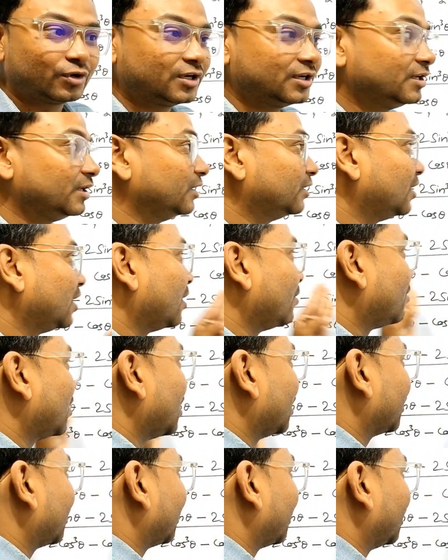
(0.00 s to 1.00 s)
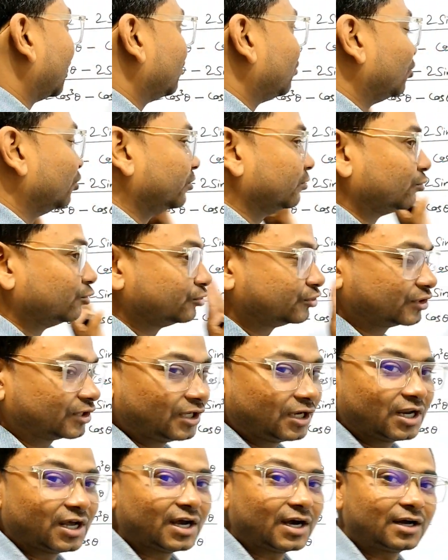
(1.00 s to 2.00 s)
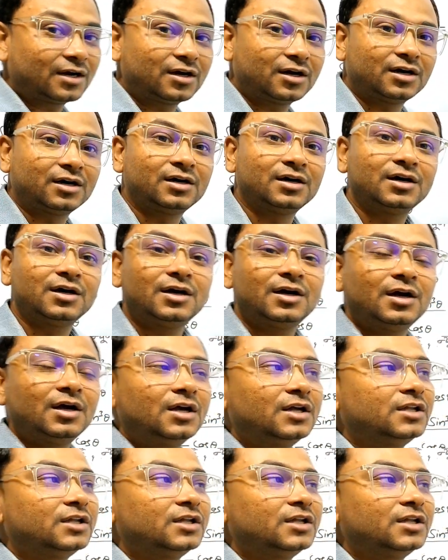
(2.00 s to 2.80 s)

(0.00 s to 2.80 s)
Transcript: इसको इतना बड़ा करना बहुत मुश्किल है ना